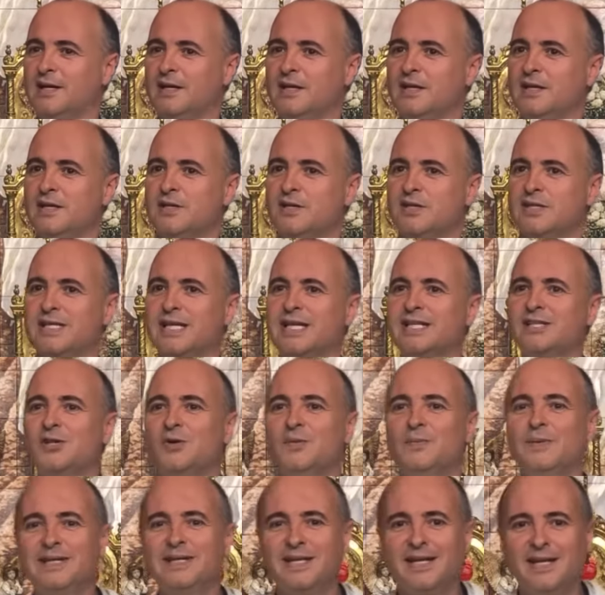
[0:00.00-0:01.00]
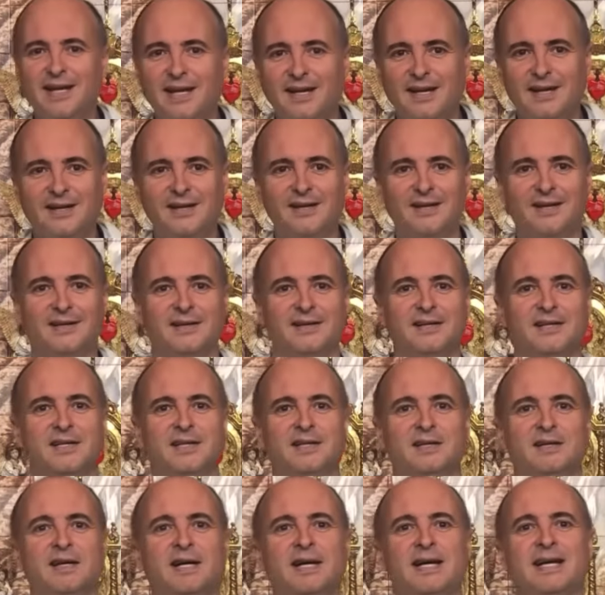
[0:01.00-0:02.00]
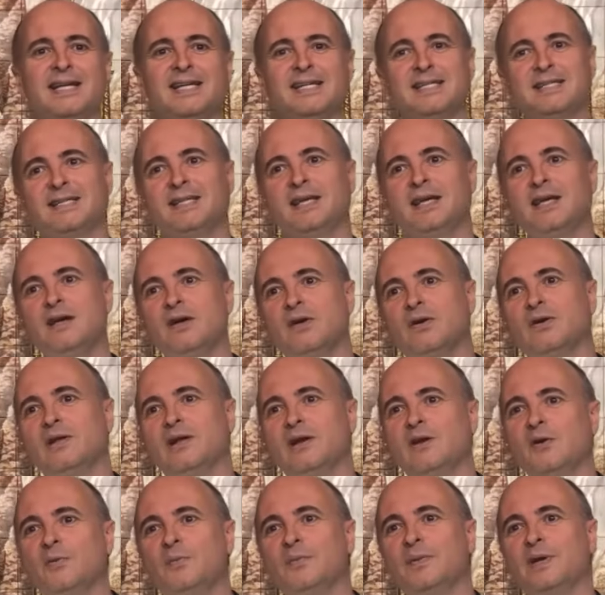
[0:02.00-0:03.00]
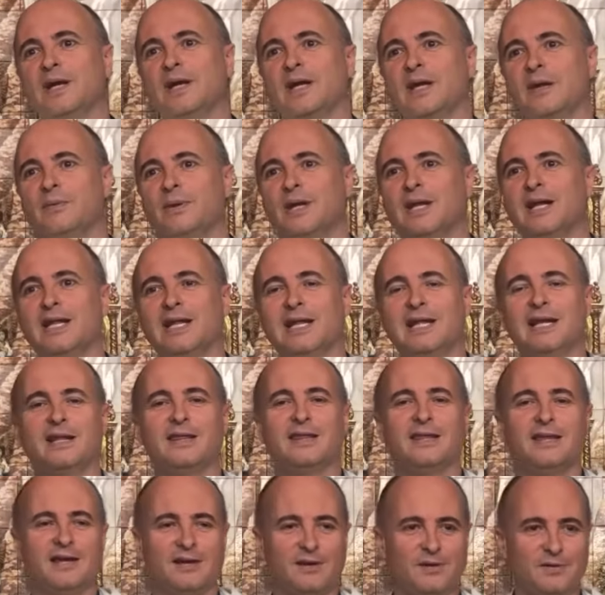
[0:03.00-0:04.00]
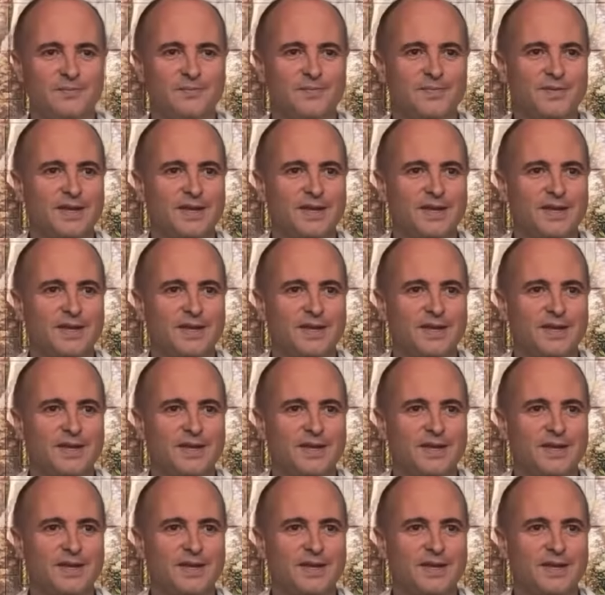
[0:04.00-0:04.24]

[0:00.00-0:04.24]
se someterán a este Hijo del Hombre que viene del cielo.